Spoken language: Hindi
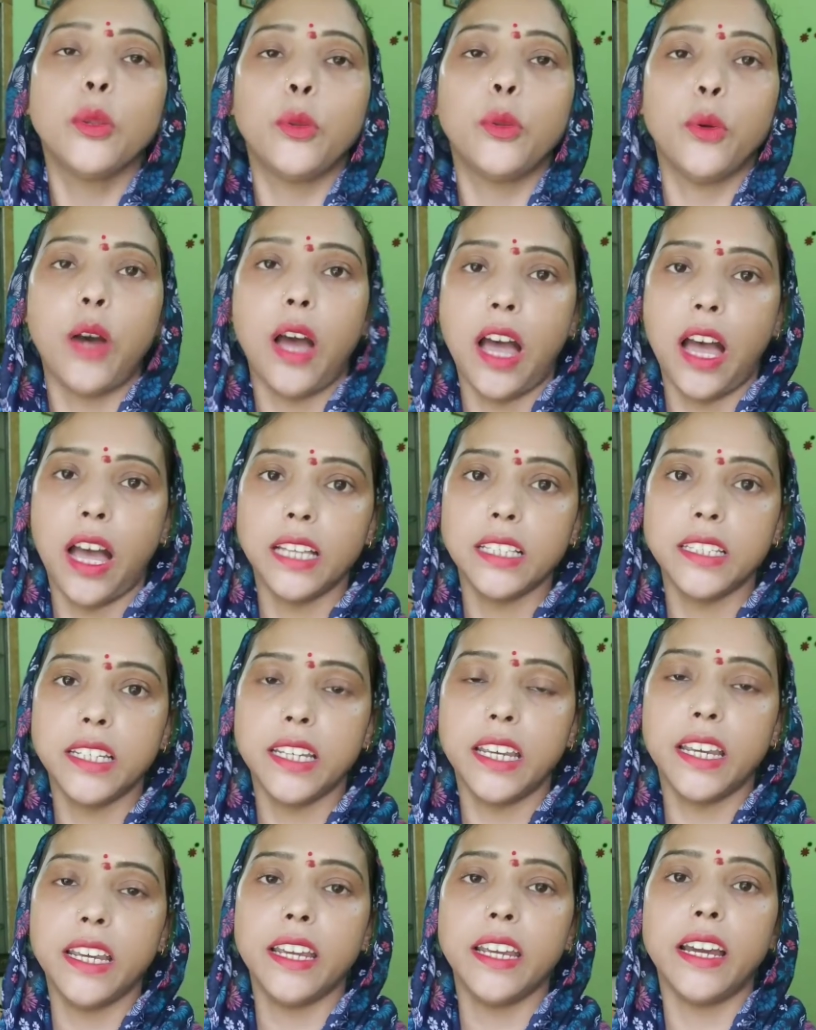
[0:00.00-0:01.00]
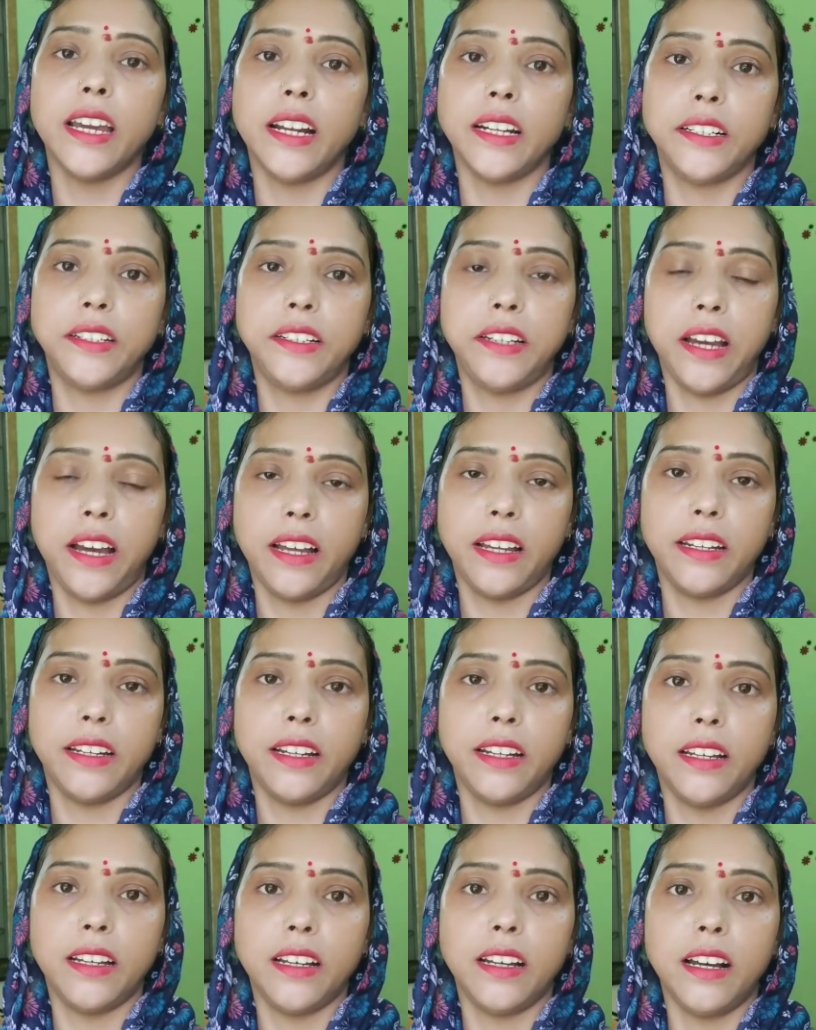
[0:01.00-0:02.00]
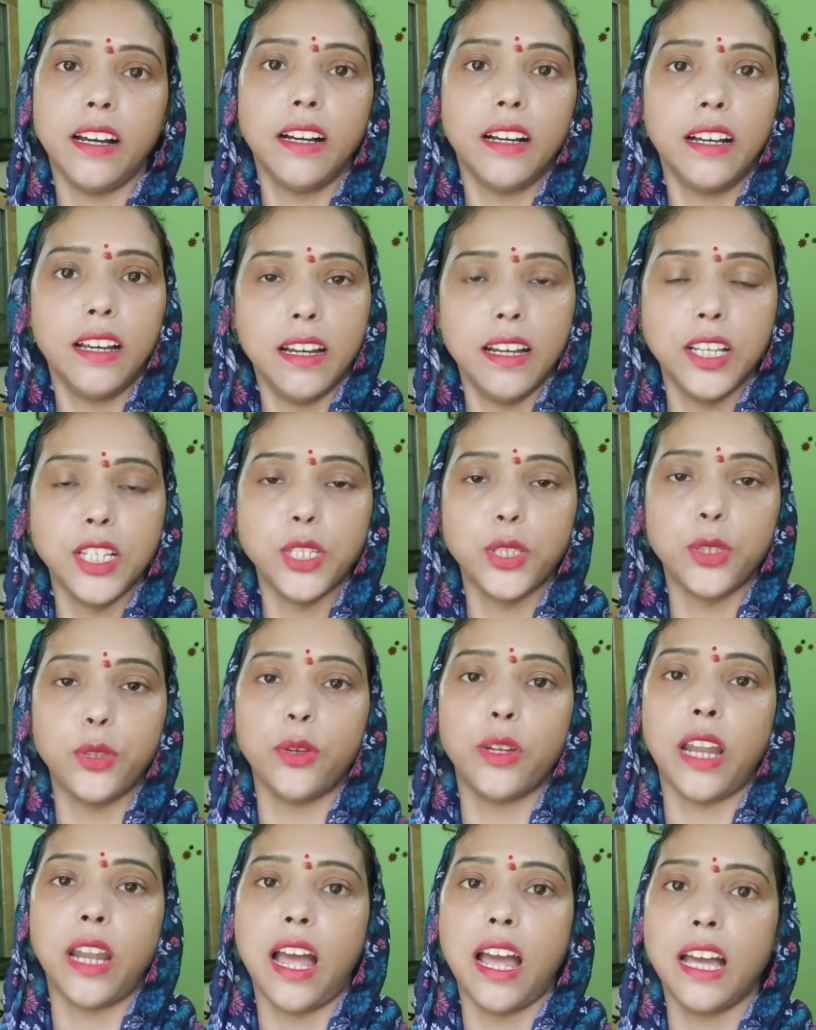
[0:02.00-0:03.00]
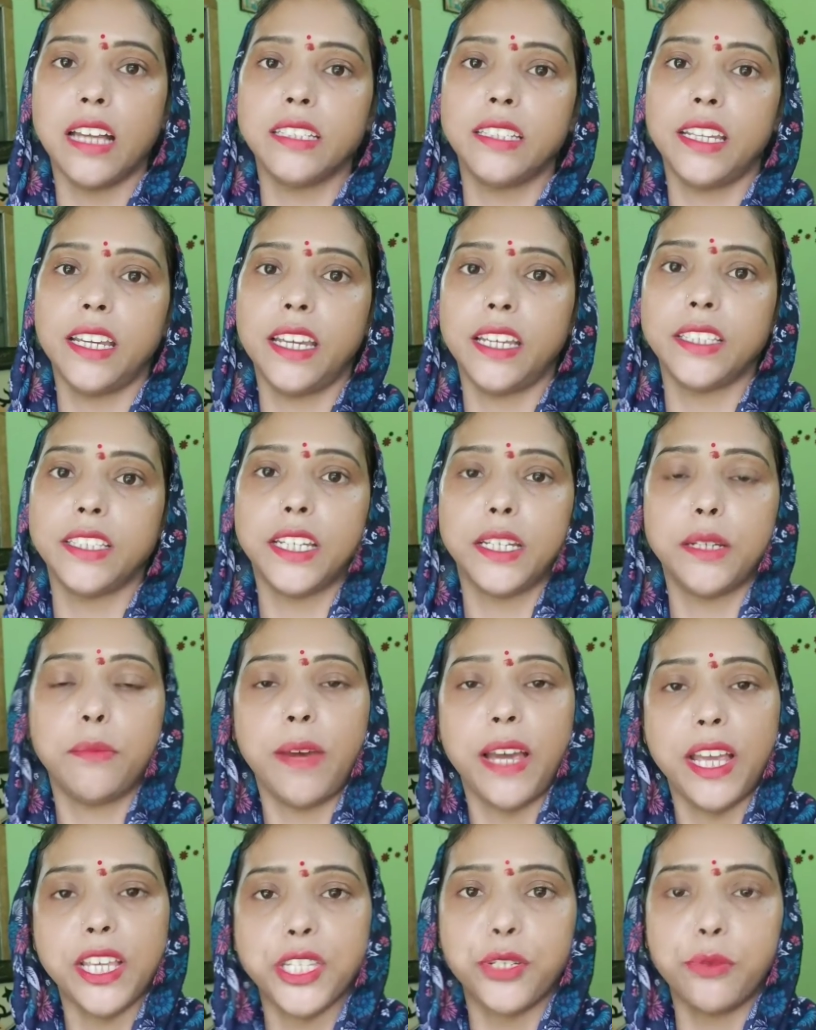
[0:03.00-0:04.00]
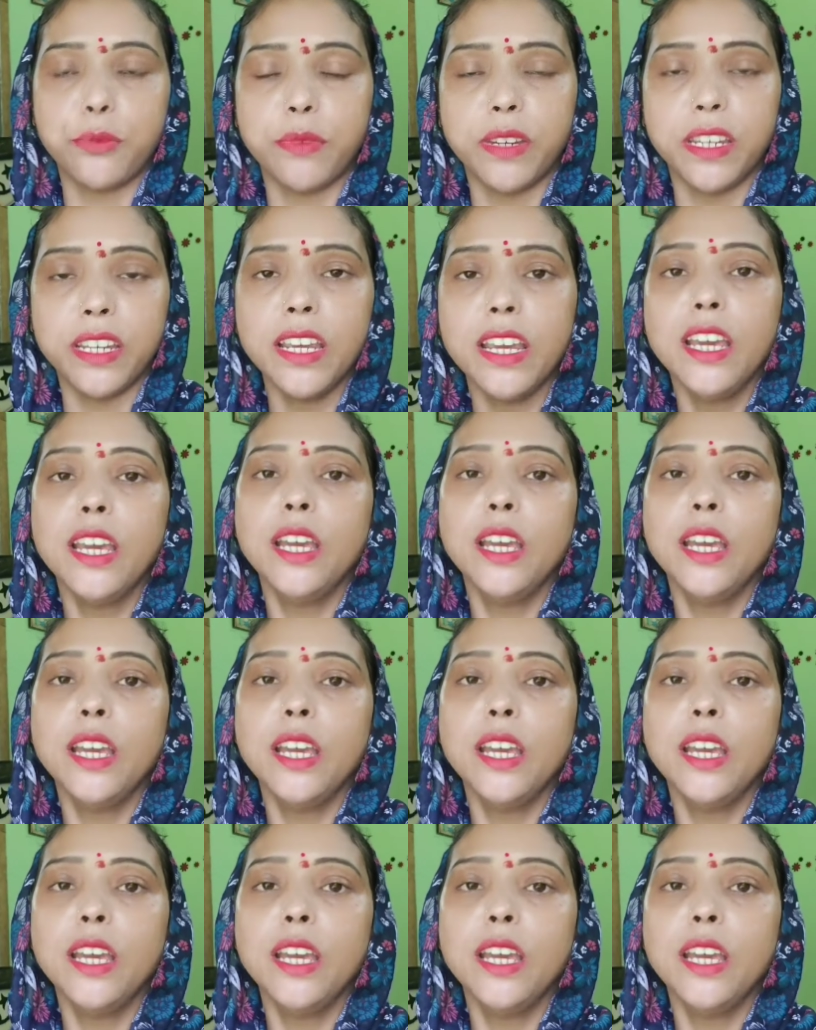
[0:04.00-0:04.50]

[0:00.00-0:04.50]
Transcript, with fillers: तो आज है 18 अगस्त और आज है जन्माष्टमी